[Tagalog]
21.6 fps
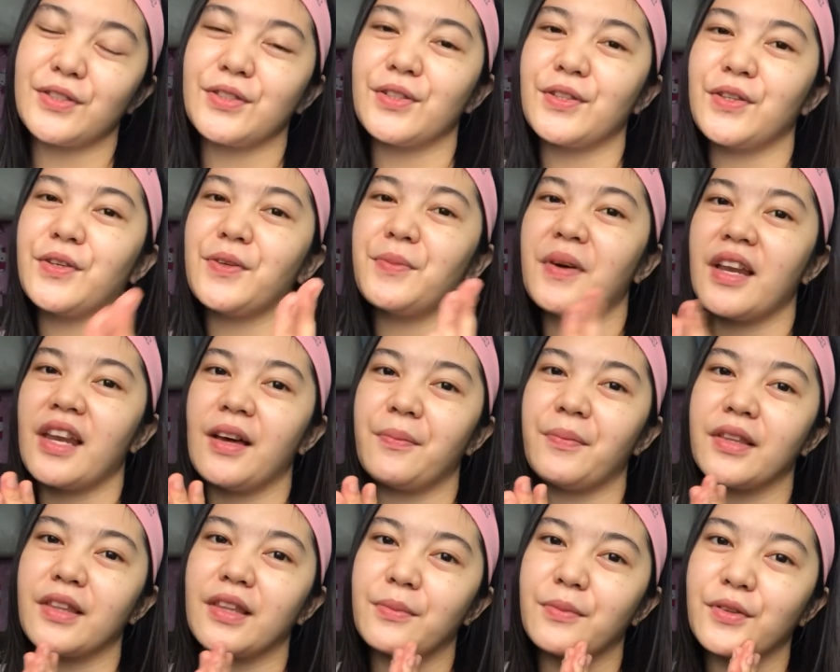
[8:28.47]
So,
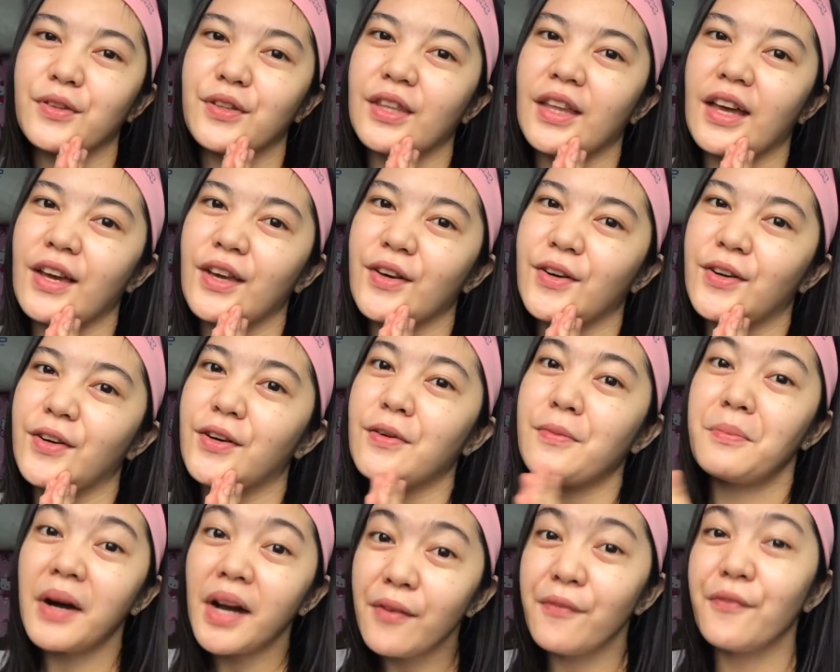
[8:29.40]
malapit na pa tayo
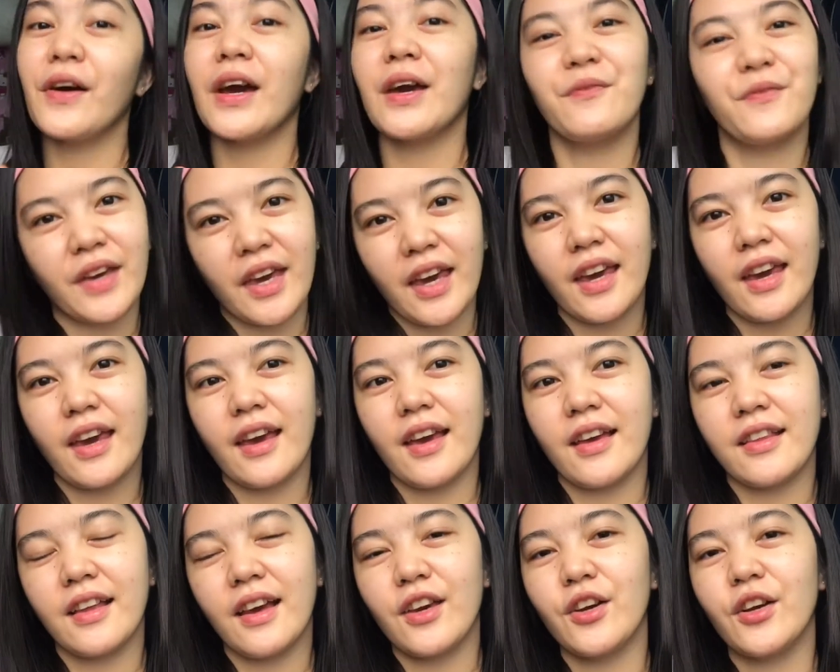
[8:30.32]
mag 5K
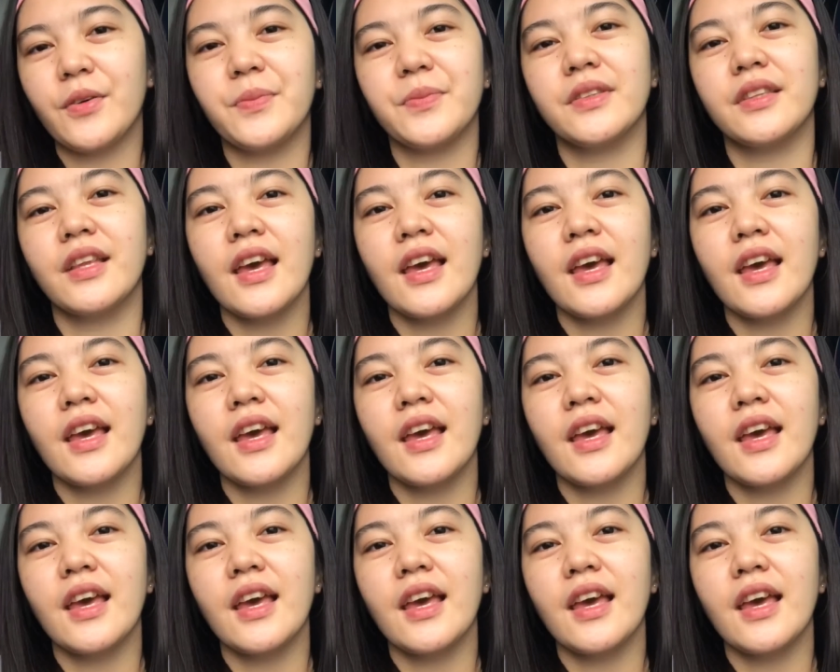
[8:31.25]
and I hope